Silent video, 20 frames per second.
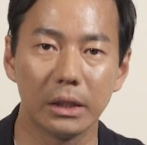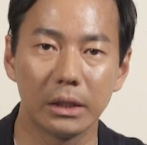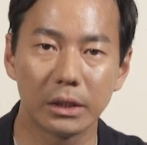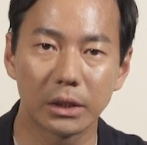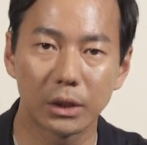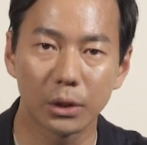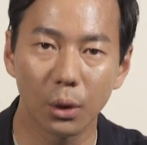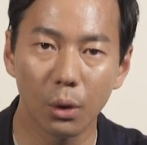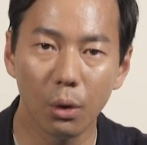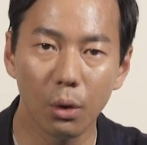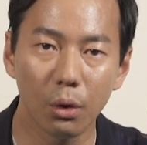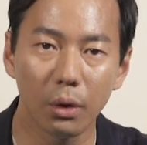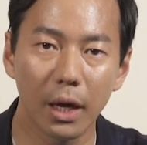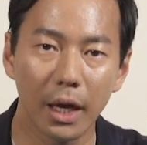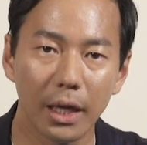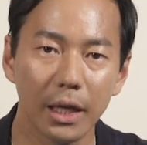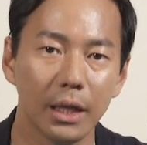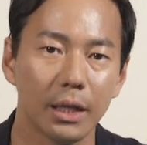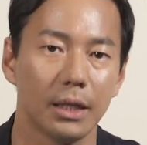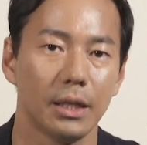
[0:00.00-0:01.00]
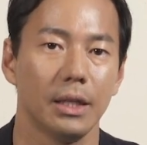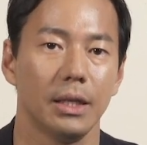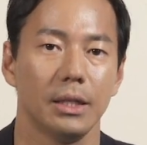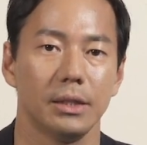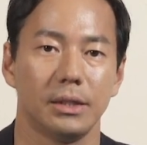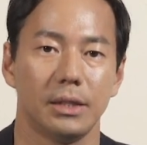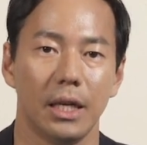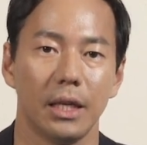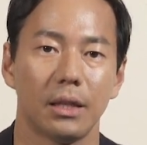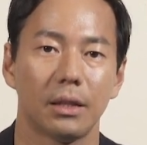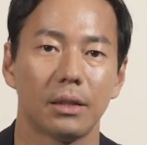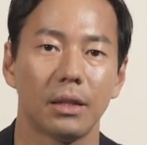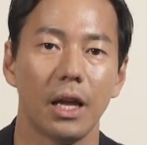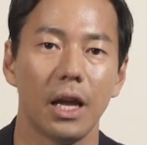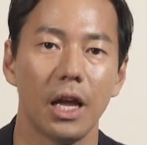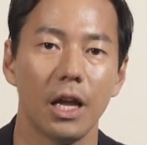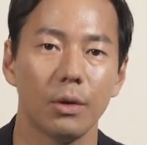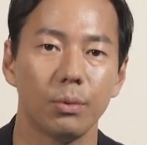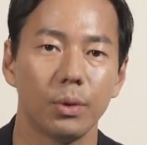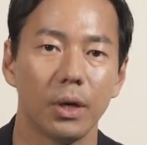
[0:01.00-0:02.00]
将来絶
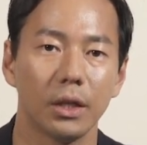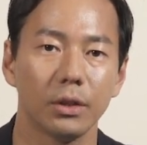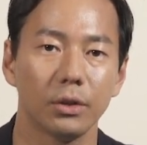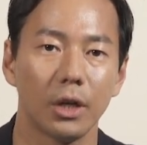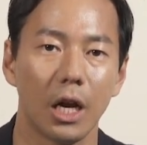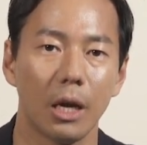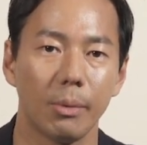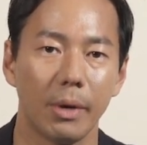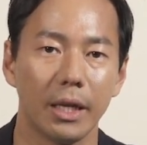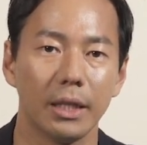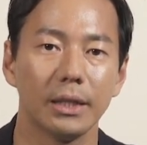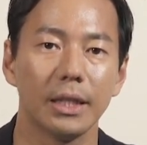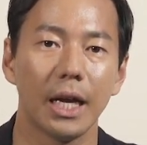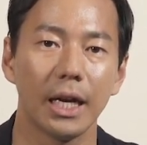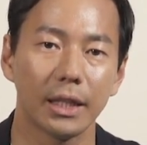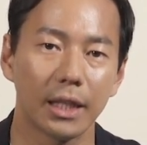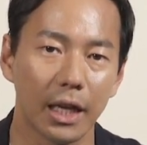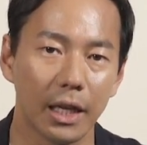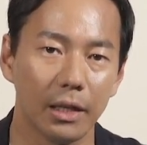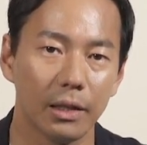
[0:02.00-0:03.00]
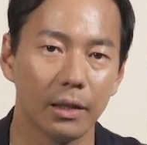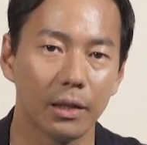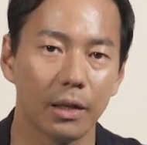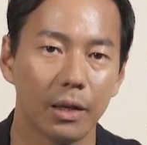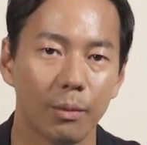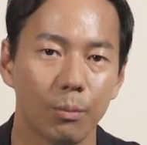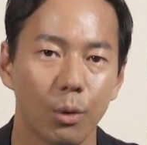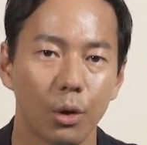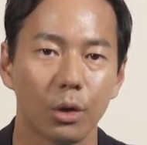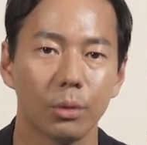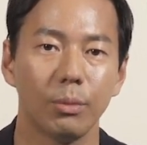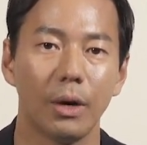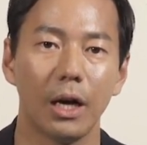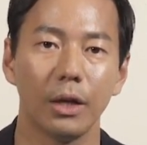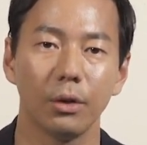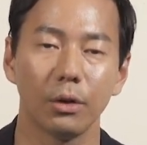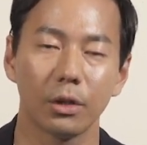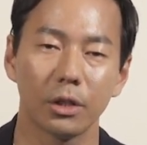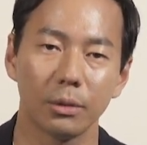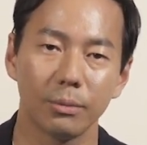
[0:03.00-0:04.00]
対 F1 ドライバーになりたい僕も
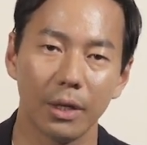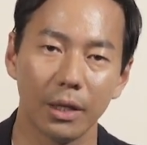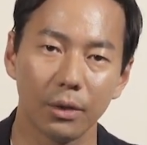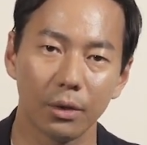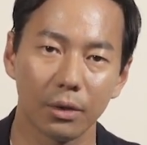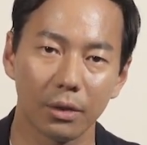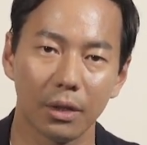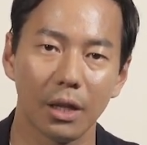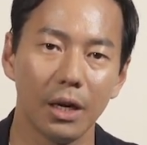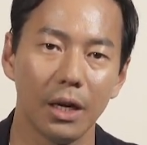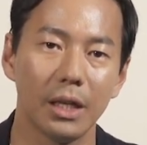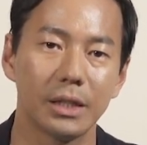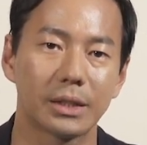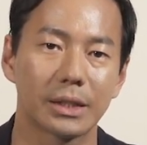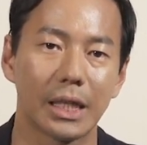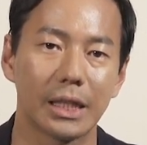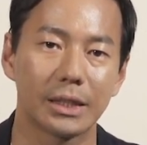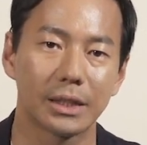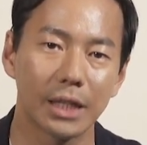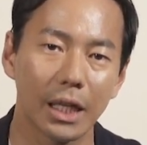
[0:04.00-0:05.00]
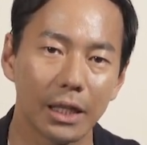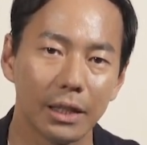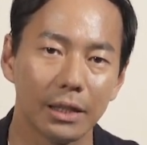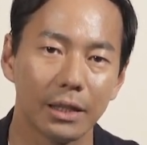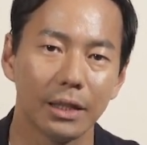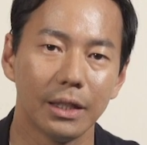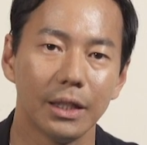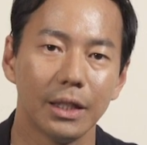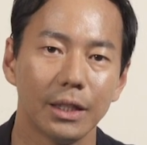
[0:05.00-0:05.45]
あの車に乗ってレースがしたい